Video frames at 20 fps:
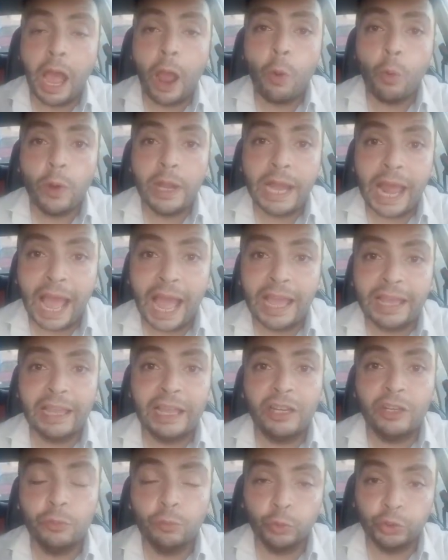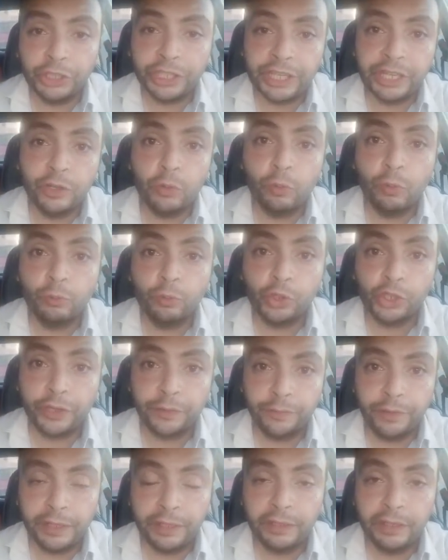أول حاجة للمديرين
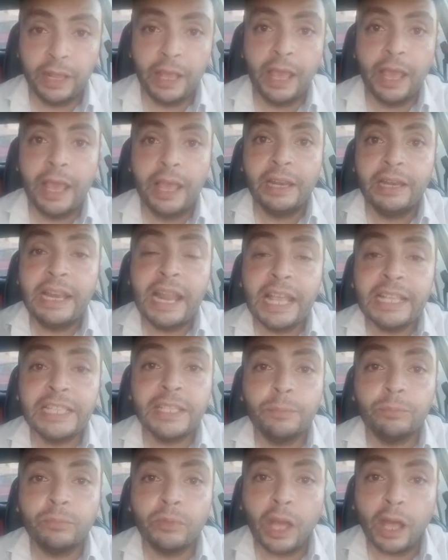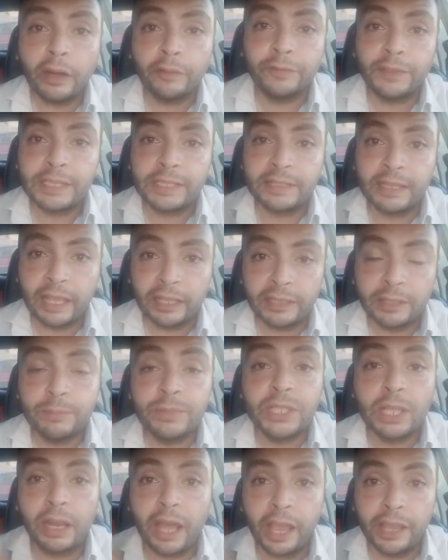والمشرفين لازم تعرف
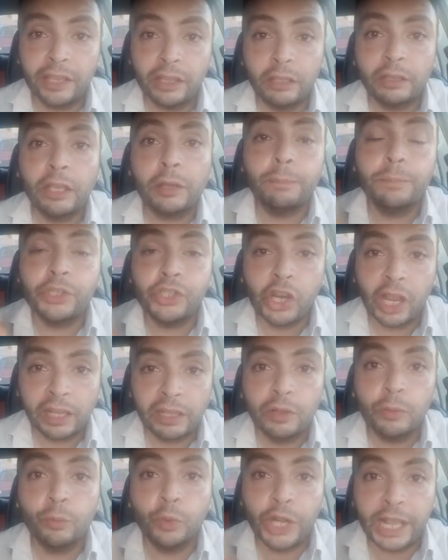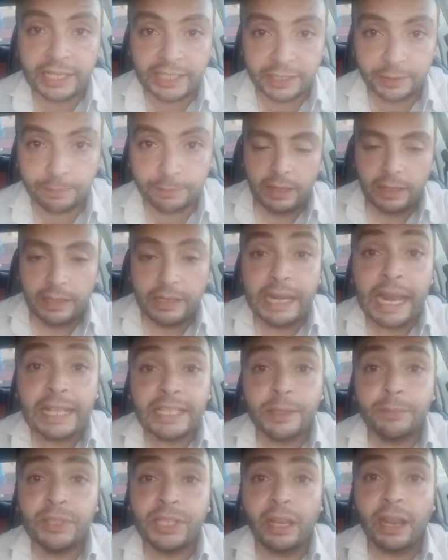تستخدم صلاحياتك بشكل مناسب
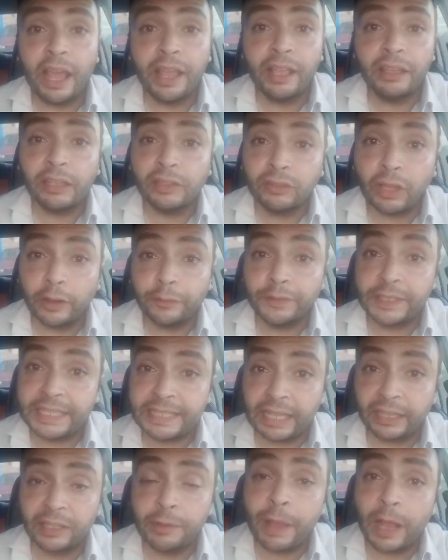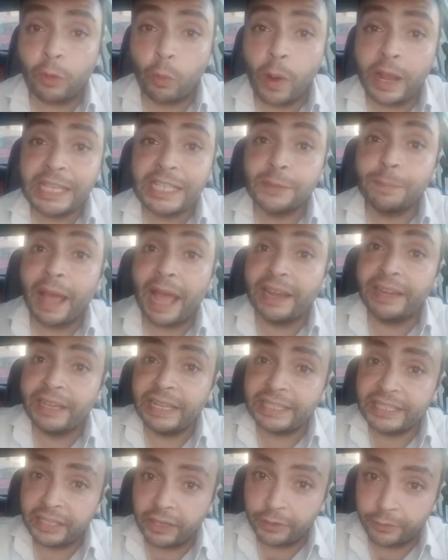لازم صلاحياتك تعرف تستخدمها كويس مع
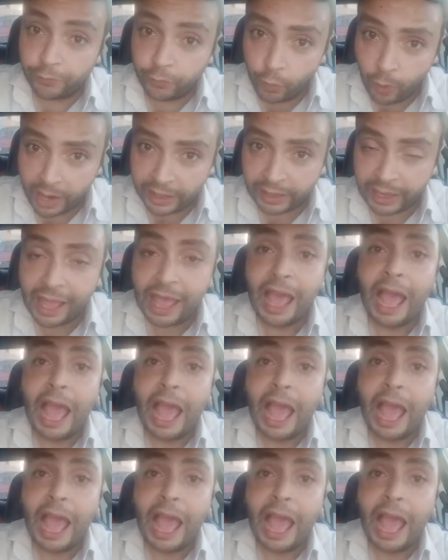الناس اللي فوقك